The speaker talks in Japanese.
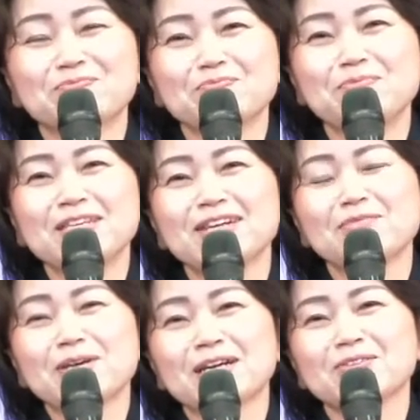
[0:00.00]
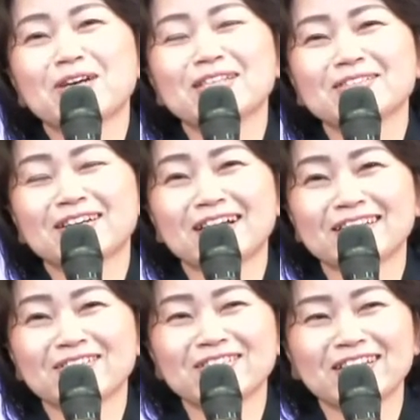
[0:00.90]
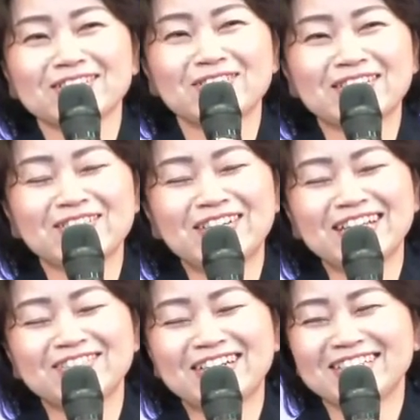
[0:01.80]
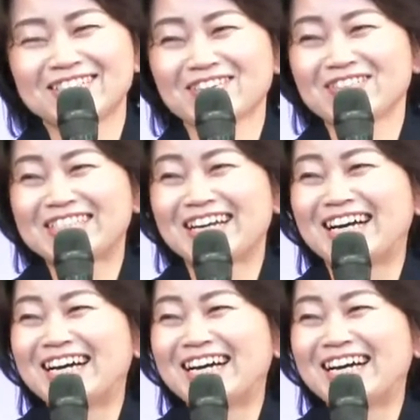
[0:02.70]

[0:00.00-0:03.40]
ミーが眼鏡をはかけたのですいません笑、笑ってしまいました。